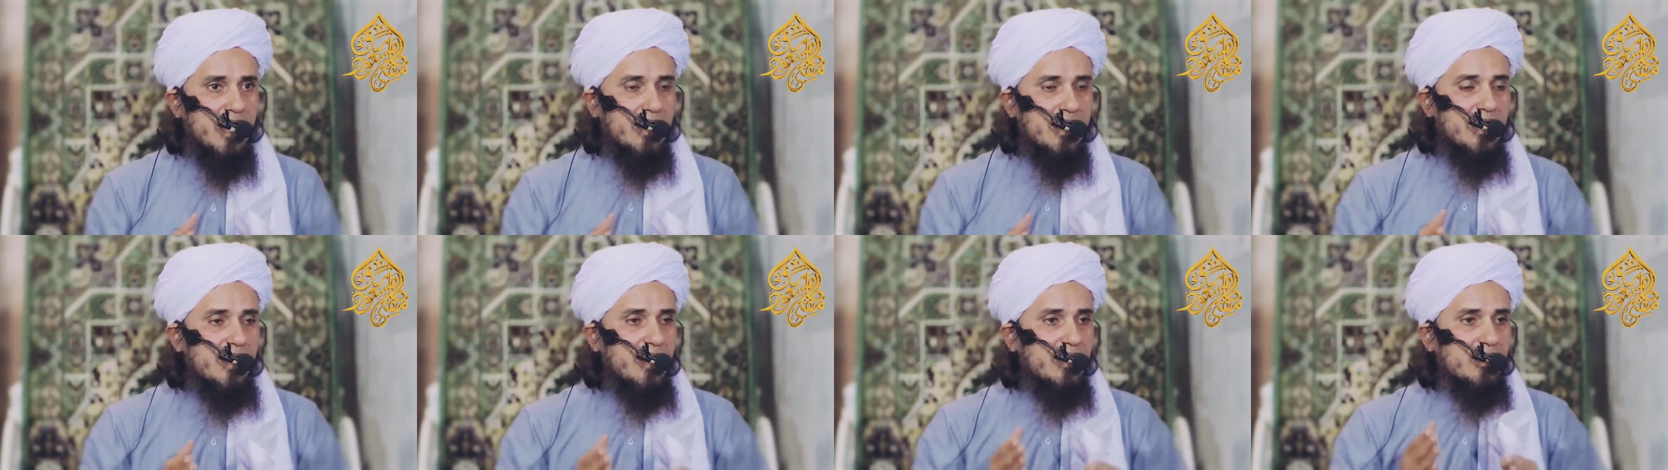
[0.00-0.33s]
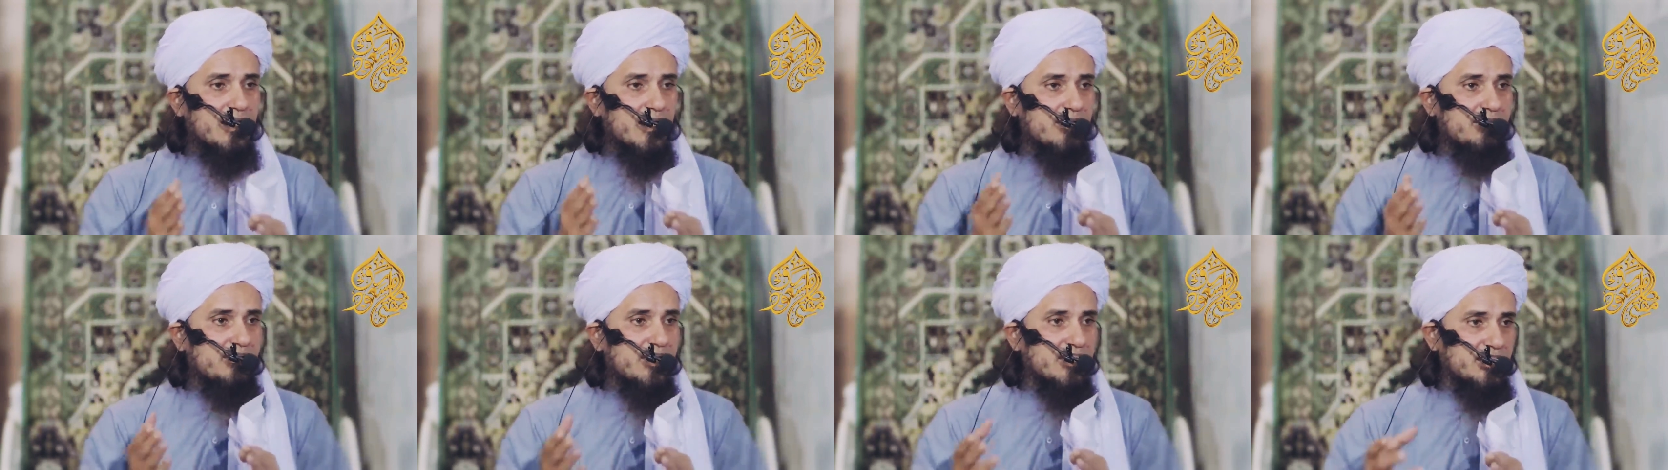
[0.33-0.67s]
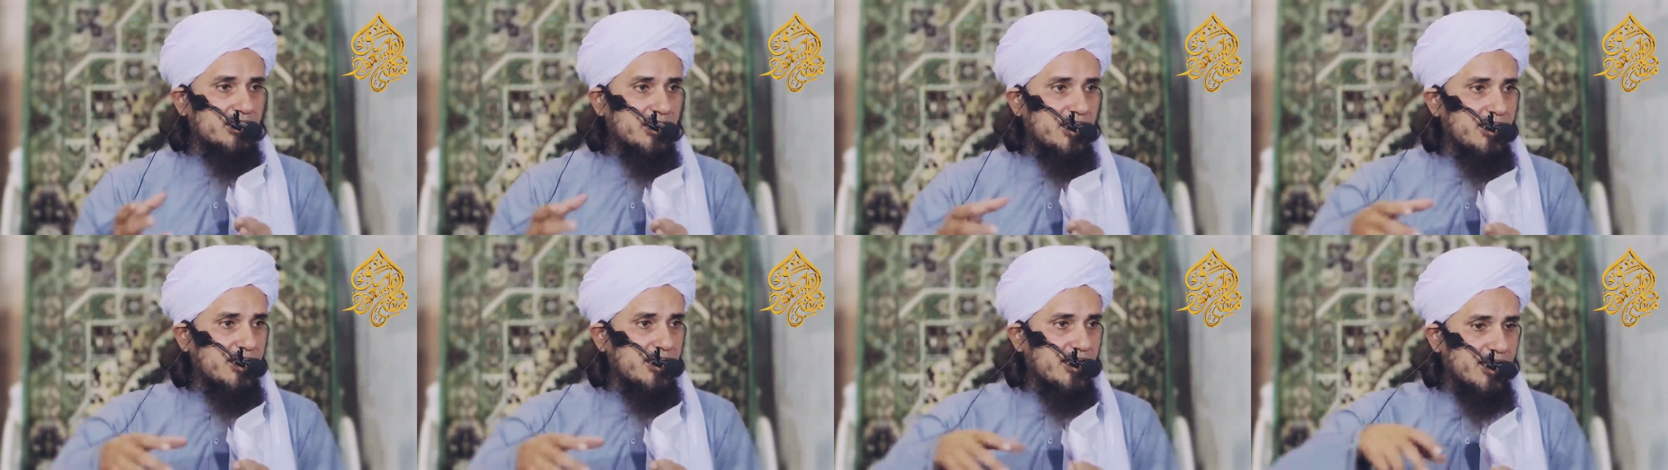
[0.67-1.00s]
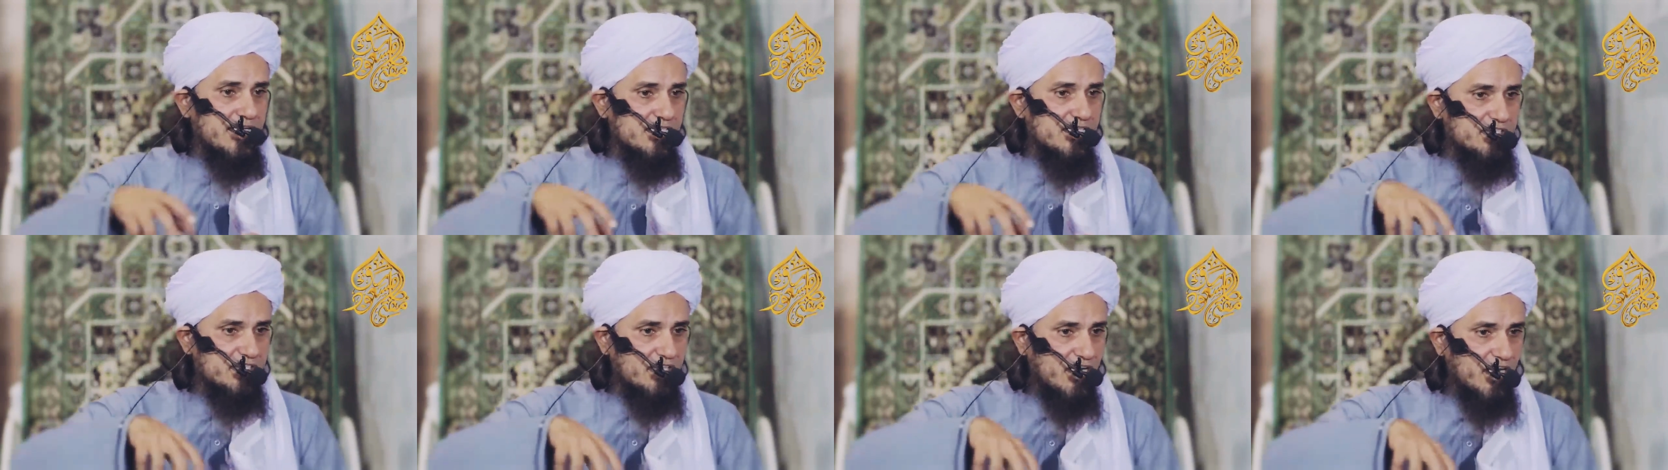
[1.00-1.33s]
अगर ख़वातीन
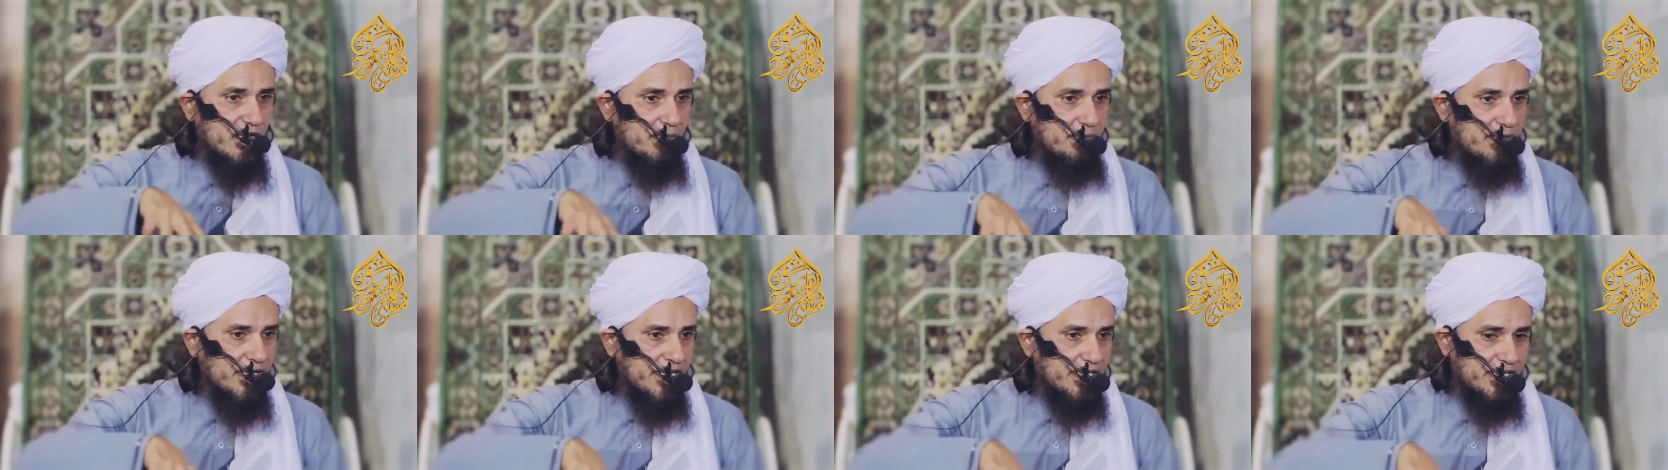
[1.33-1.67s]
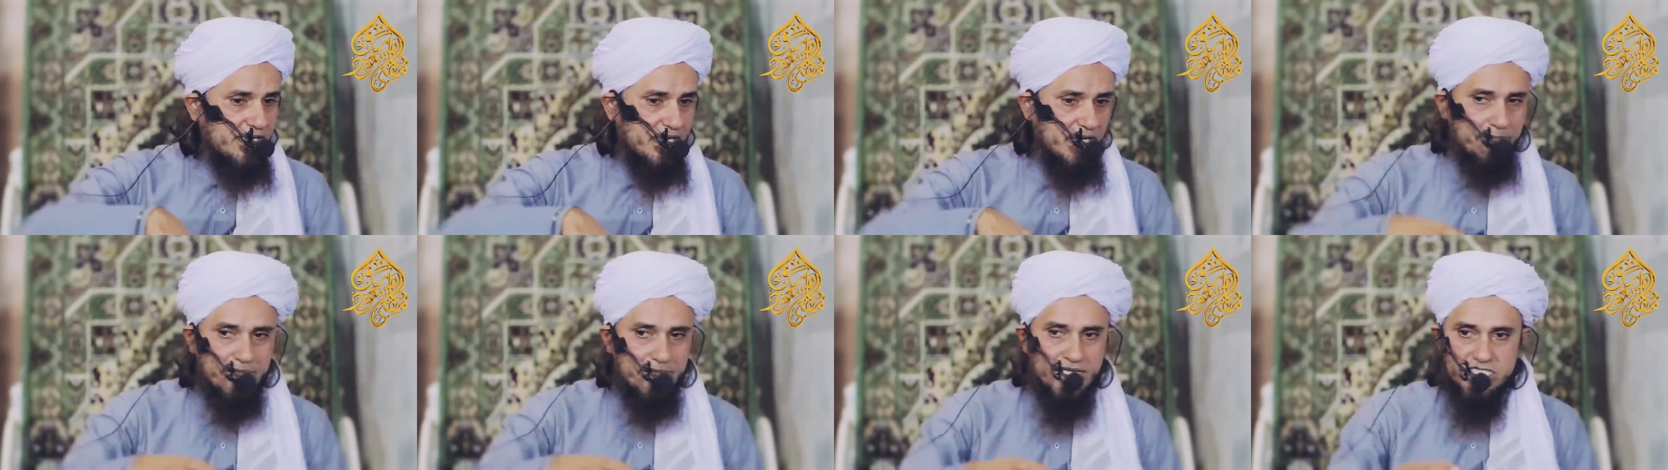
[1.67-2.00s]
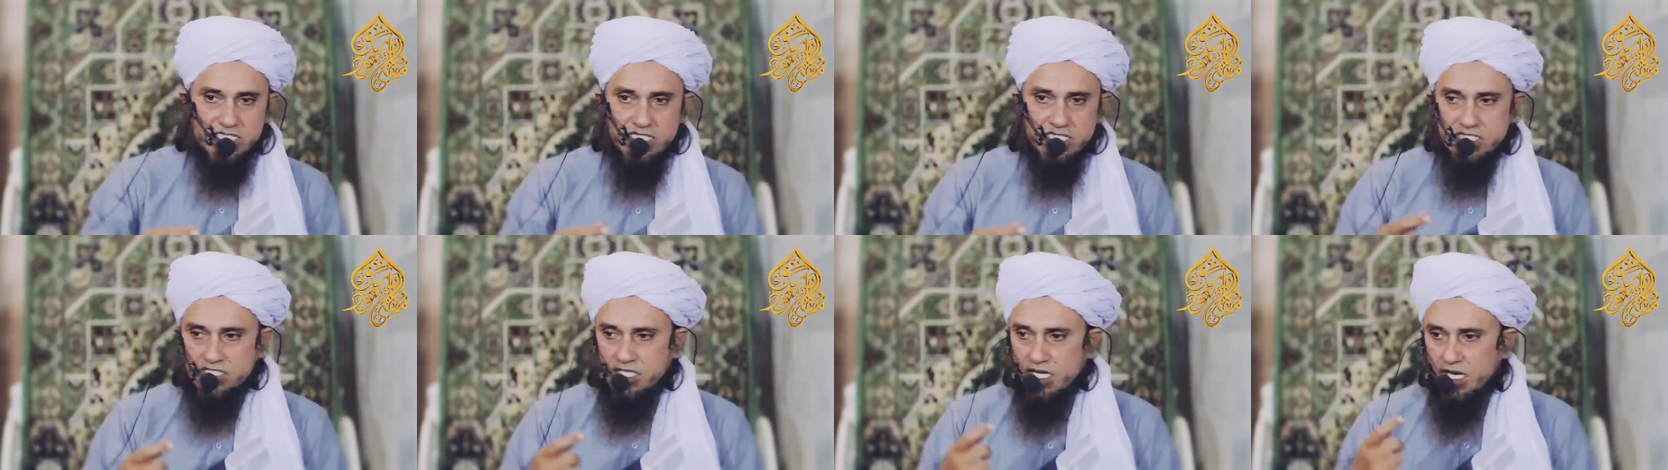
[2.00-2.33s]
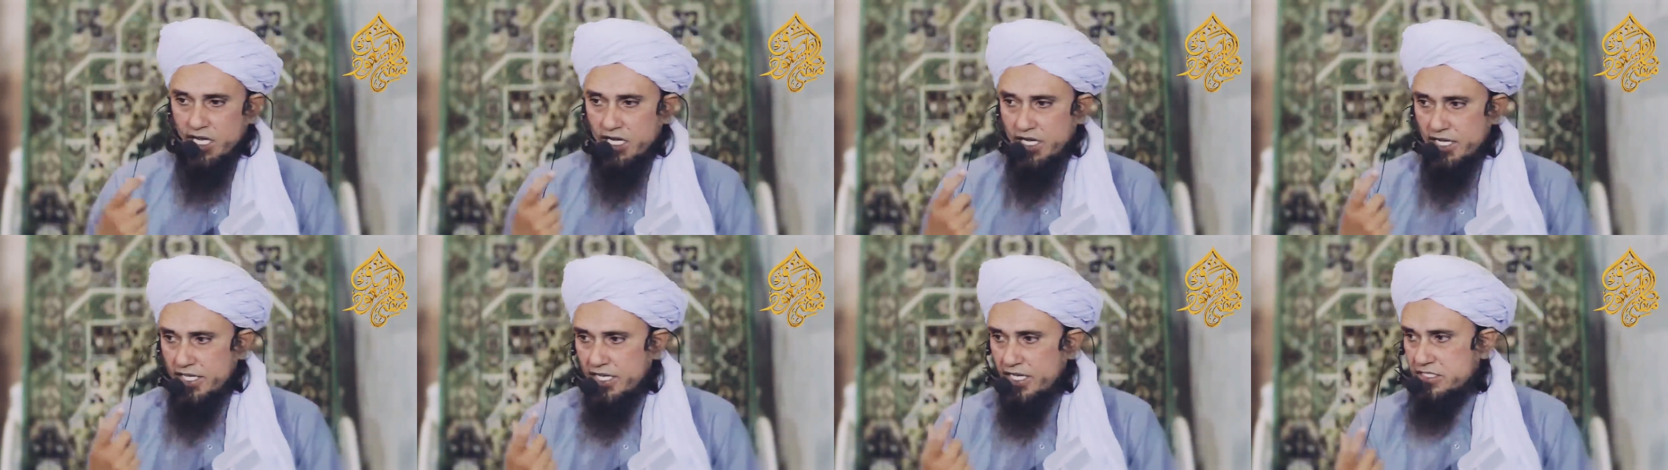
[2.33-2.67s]
का इस तरह बैठने में जिस
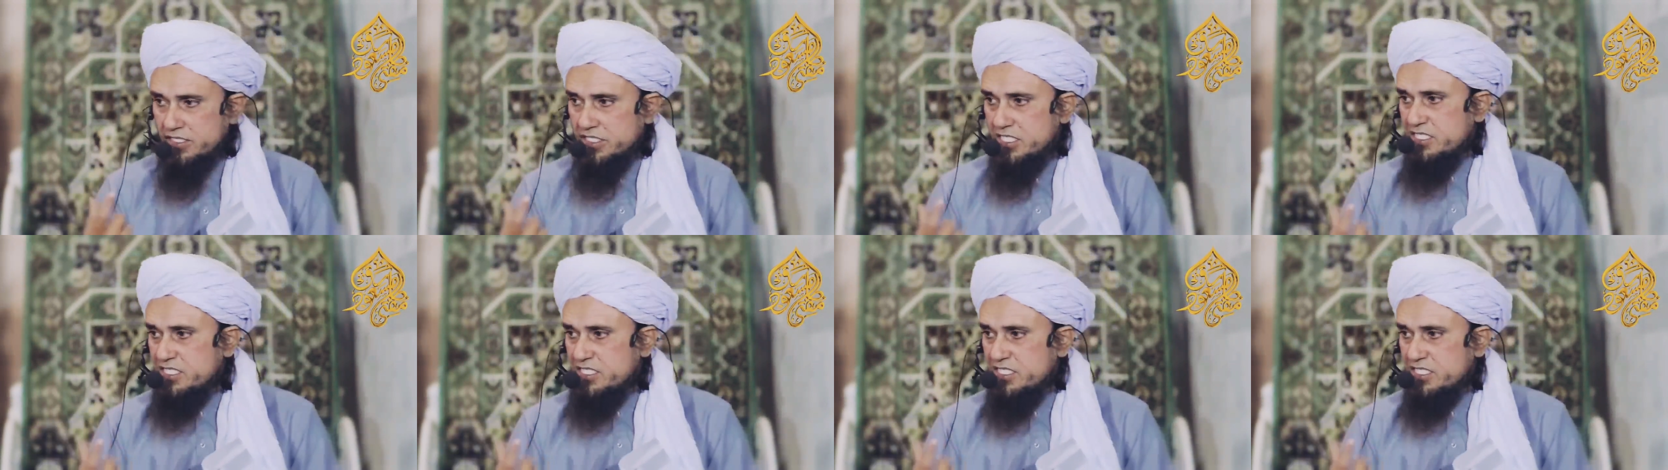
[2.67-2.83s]
तरह हया